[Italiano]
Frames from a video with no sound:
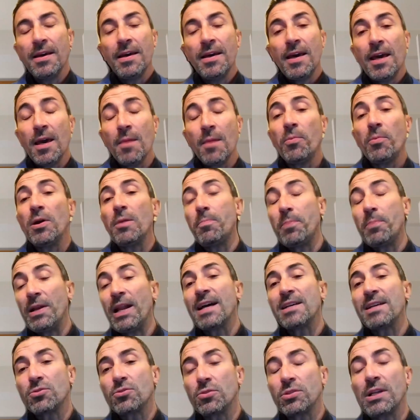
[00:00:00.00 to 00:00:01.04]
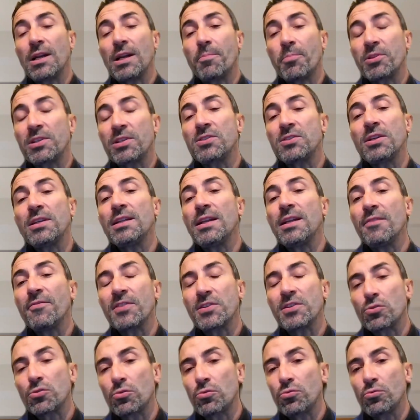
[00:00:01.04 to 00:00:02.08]
e poi il pilastro della protezione
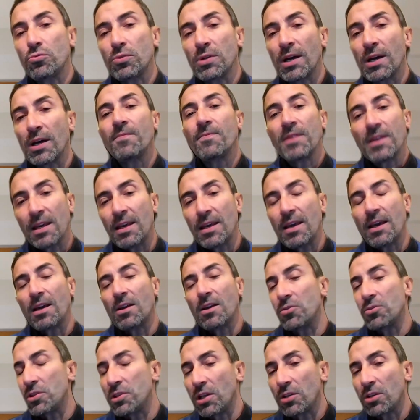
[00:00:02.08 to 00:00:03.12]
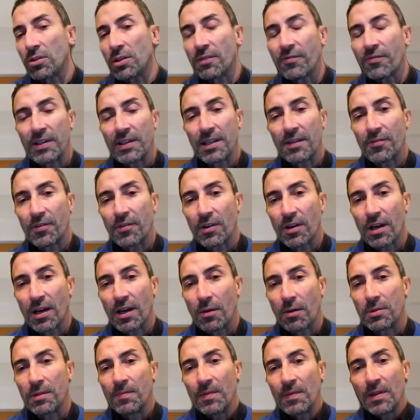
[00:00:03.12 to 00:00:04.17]
dell'infrastruttura, che è il cosiddetto Defender for
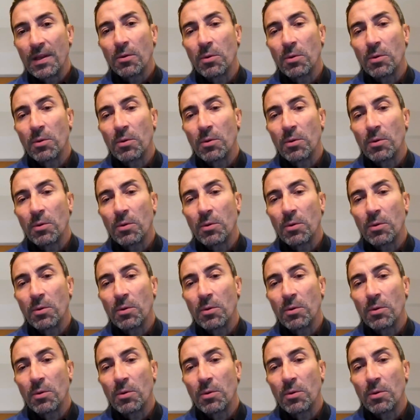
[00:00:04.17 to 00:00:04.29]
Cloud.